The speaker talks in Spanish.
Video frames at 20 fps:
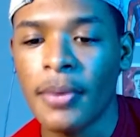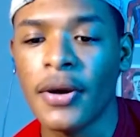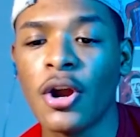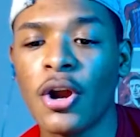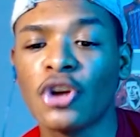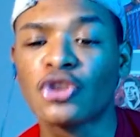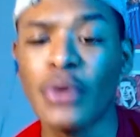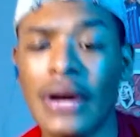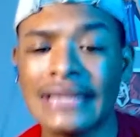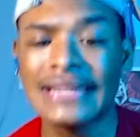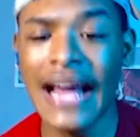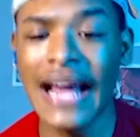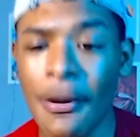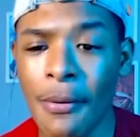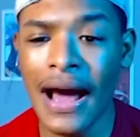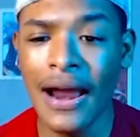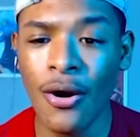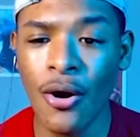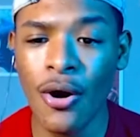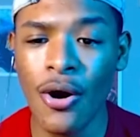Pero suelta el
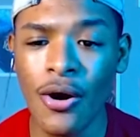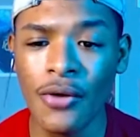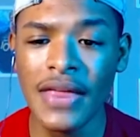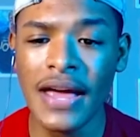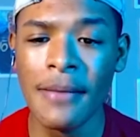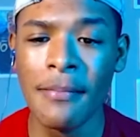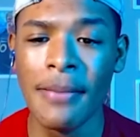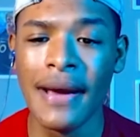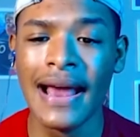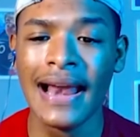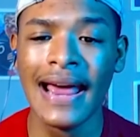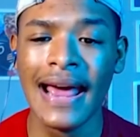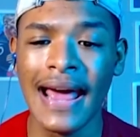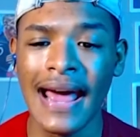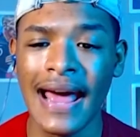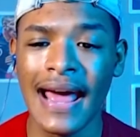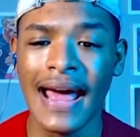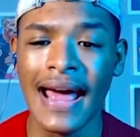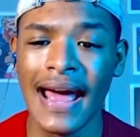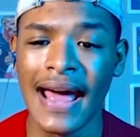balón
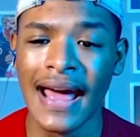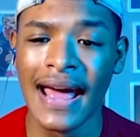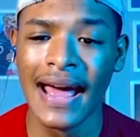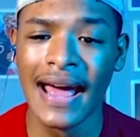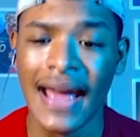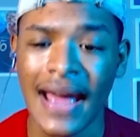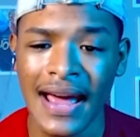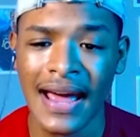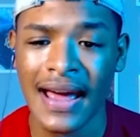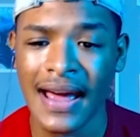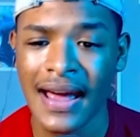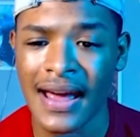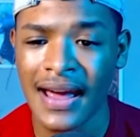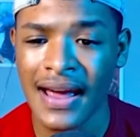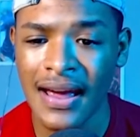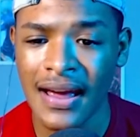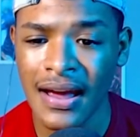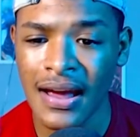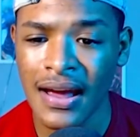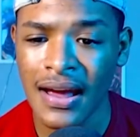
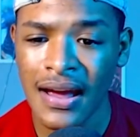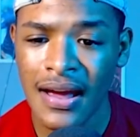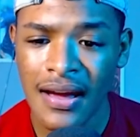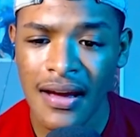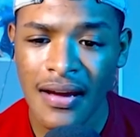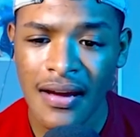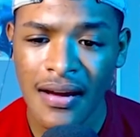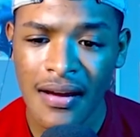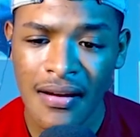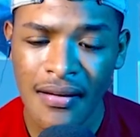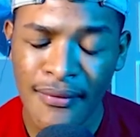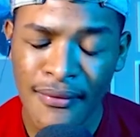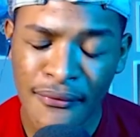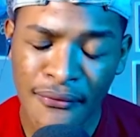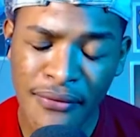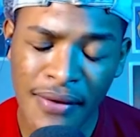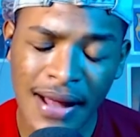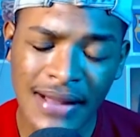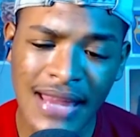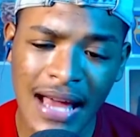de
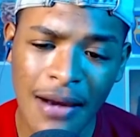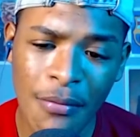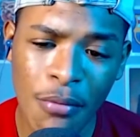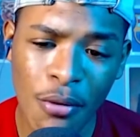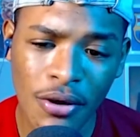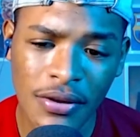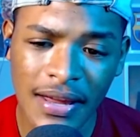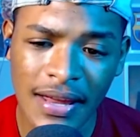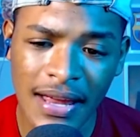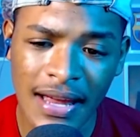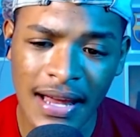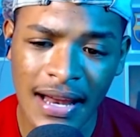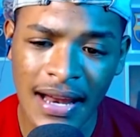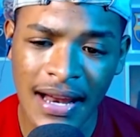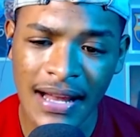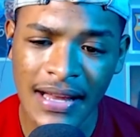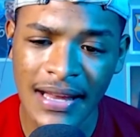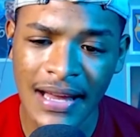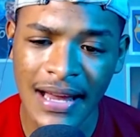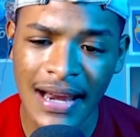Falta al borde
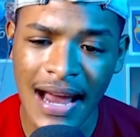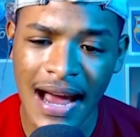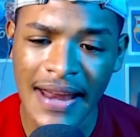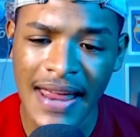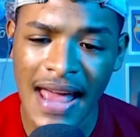del